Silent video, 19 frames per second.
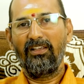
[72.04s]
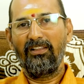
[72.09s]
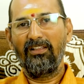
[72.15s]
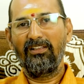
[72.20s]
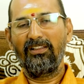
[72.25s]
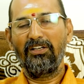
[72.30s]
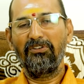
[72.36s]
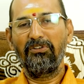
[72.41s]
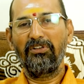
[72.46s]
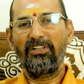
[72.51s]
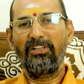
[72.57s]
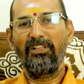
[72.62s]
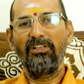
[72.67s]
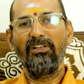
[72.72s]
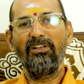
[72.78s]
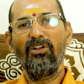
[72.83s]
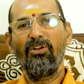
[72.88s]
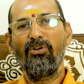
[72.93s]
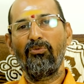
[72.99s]
இதை தவிர்த்து
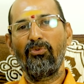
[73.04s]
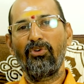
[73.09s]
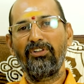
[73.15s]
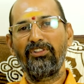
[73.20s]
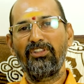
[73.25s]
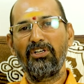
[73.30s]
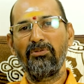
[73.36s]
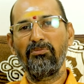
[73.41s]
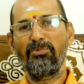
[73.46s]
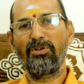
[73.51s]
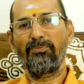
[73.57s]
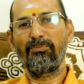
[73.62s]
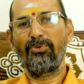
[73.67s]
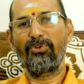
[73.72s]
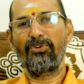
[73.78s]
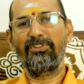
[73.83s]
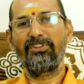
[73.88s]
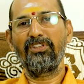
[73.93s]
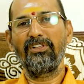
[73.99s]
ஒரு திருமண
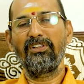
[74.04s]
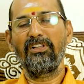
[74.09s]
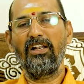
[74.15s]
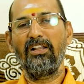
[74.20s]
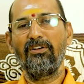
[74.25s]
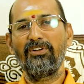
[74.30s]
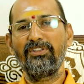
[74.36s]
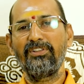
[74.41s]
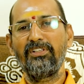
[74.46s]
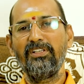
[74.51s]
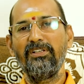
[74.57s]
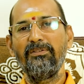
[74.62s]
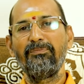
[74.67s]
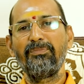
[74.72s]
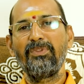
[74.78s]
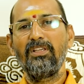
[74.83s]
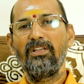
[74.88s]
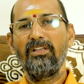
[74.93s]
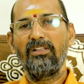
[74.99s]
பொருத்தத்தில் வந்து
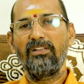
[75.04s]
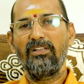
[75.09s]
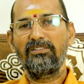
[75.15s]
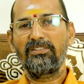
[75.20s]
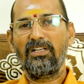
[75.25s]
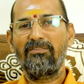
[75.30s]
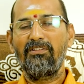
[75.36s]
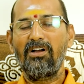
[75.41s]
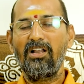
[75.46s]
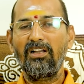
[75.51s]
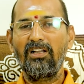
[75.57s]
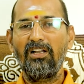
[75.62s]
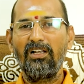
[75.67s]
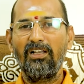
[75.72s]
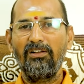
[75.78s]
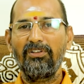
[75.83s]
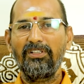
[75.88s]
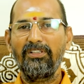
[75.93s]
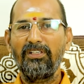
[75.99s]
இந்த
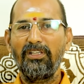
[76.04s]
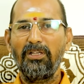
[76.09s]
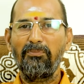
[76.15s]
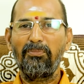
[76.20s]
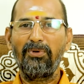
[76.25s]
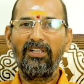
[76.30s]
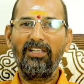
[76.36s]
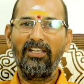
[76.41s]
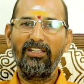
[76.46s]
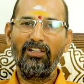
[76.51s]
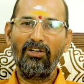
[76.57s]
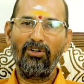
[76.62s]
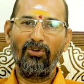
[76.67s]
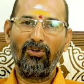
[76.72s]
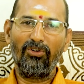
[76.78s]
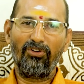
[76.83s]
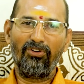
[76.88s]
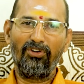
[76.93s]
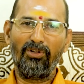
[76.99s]
சவால்களை வந்து எப்படி
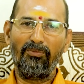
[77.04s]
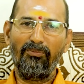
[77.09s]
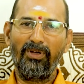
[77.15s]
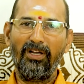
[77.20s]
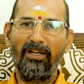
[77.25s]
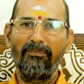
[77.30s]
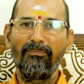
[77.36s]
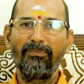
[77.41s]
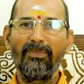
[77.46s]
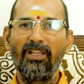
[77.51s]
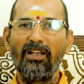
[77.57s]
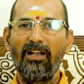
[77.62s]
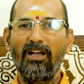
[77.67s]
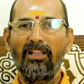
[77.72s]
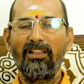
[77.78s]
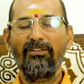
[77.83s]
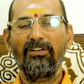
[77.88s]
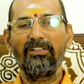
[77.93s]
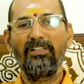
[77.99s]
எதிர்கொள்கிறோம் நம்ம
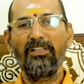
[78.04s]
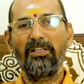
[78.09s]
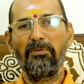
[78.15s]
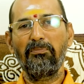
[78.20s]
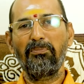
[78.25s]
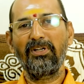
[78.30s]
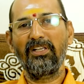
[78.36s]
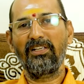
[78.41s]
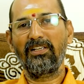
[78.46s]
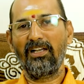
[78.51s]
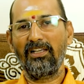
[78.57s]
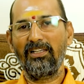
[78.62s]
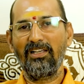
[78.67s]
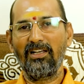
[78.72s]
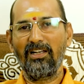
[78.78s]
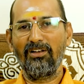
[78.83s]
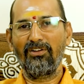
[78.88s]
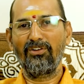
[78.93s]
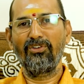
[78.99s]
அதை வந்து எப்படி
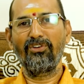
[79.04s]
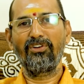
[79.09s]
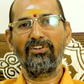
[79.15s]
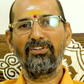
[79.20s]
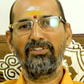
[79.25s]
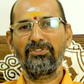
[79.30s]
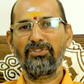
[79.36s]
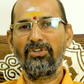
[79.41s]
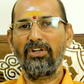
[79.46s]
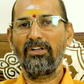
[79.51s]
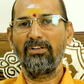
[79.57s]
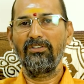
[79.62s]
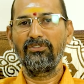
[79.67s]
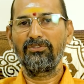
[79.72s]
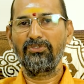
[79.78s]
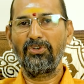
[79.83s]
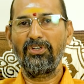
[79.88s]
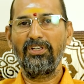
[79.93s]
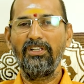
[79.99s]
கையாளணுன்ற சொல்
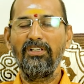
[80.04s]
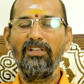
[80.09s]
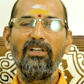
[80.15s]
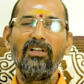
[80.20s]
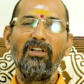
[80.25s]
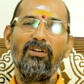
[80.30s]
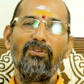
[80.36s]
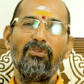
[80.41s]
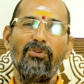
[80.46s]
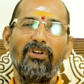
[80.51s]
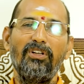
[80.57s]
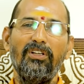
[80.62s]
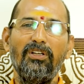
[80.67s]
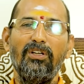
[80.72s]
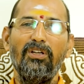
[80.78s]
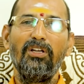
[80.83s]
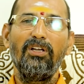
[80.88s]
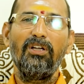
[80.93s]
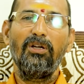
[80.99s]
சொல்லி ஒரு
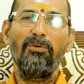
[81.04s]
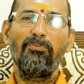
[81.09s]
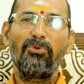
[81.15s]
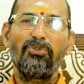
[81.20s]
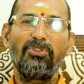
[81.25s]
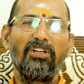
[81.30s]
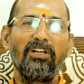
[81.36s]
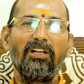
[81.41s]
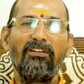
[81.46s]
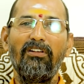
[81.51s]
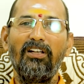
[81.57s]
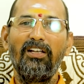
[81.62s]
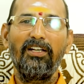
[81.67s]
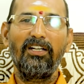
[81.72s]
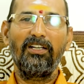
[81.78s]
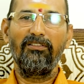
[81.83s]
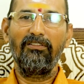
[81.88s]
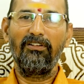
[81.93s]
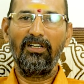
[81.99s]
புத்தக
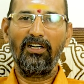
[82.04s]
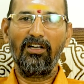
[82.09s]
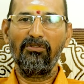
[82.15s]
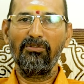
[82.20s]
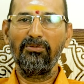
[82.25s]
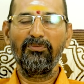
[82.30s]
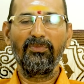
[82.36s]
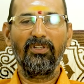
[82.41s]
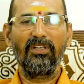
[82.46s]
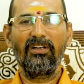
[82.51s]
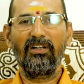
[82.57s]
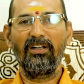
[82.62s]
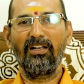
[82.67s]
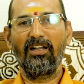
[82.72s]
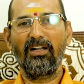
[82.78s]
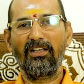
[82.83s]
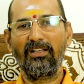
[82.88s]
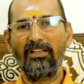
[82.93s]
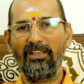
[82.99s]
வெளியீட்டு விழாவும்
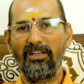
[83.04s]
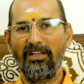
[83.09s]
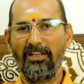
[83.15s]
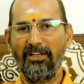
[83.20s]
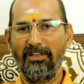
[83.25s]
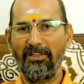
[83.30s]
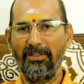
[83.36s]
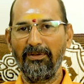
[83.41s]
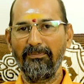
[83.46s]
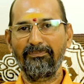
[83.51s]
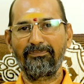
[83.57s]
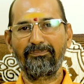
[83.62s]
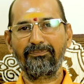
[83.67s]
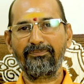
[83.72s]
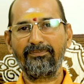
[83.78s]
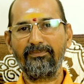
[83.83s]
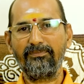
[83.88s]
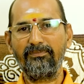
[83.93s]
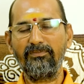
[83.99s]
நடக்க இருக்கிறது
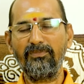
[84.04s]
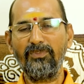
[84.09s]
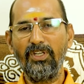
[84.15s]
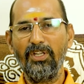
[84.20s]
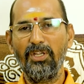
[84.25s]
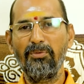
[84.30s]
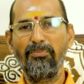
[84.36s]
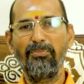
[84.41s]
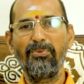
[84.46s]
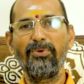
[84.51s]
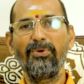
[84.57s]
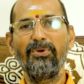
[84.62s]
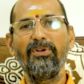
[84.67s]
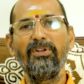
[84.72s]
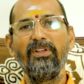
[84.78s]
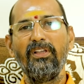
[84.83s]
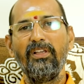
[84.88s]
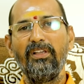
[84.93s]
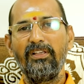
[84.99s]

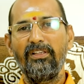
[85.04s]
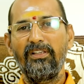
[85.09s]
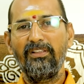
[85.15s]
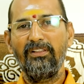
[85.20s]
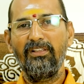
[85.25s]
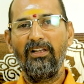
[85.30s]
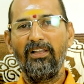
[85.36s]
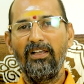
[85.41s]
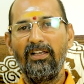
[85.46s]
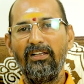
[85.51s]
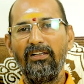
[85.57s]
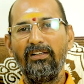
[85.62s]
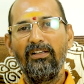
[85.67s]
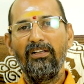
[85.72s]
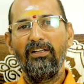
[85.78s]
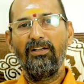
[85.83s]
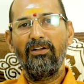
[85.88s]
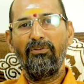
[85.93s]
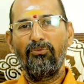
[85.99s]
இப்போது இதில்
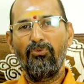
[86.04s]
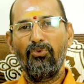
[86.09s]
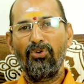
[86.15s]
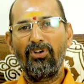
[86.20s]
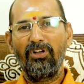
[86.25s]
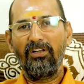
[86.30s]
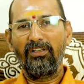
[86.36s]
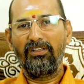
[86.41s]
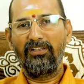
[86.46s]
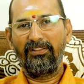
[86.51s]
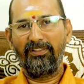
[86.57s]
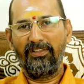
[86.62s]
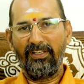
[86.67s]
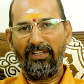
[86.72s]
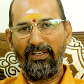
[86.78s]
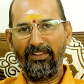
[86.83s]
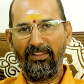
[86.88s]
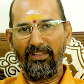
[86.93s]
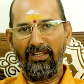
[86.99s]
உங்களுக்கு
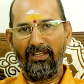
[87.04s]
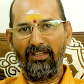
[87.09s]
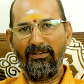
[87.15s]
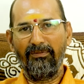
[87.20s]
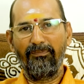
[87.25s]
தெரிந்த